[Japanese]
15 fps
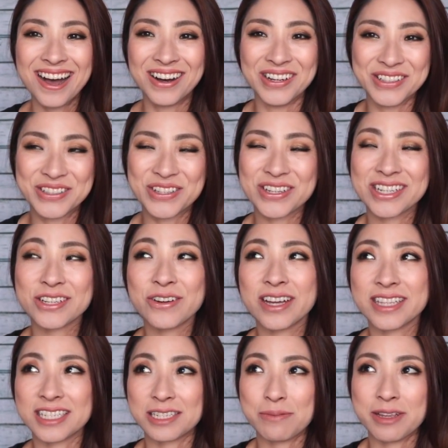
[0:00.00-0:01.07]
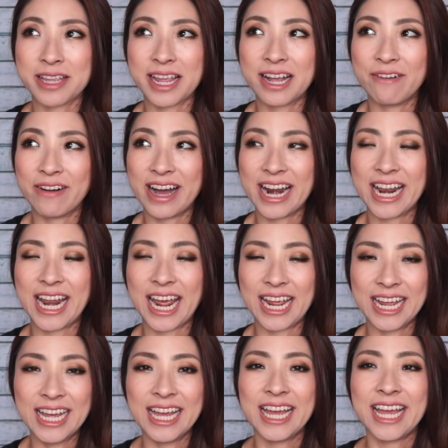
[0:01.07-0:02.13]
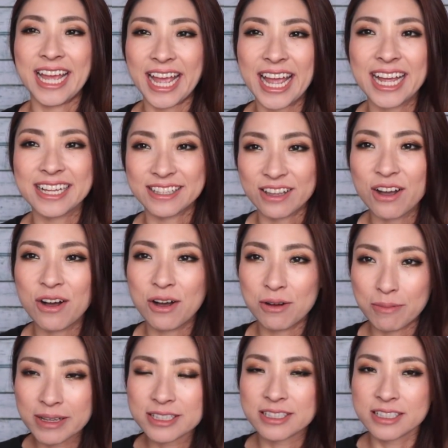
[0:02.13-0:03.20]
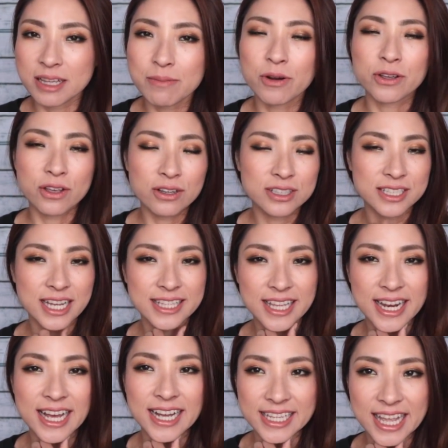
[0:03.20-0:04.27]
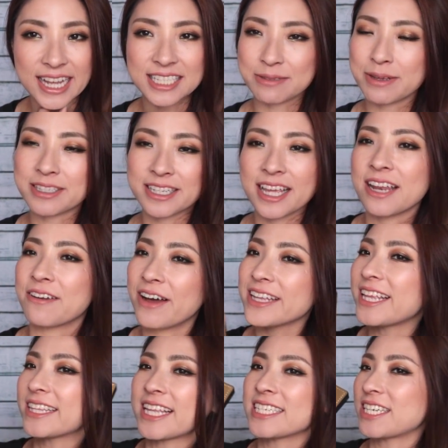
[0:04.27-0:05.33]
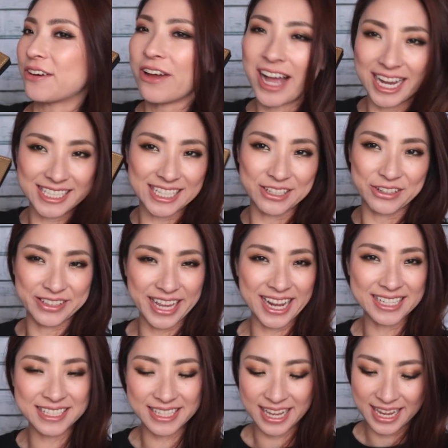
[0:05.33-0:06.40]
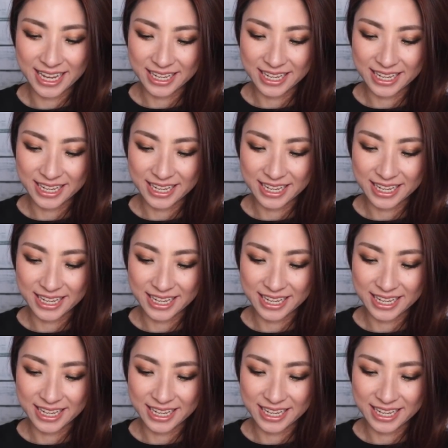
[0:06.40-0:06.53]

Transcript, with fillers: 本当にどうやって締めていいかわからない。えっとまずでも今日使った中で一番好きなのはナターシャのアイシャドウです